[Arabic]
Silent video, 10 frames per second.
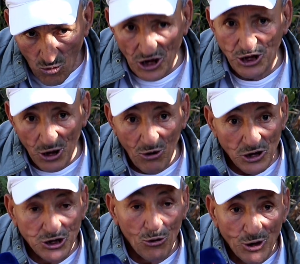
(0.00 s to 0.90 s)
واش
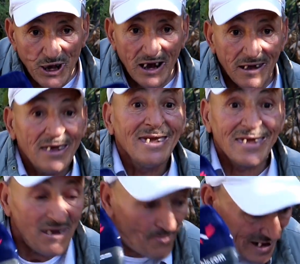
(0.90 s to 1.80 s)
شي وزير
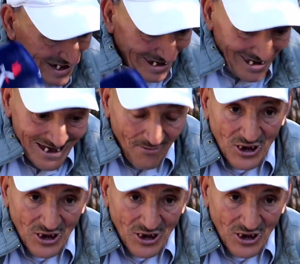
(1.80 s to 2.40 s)
يبغي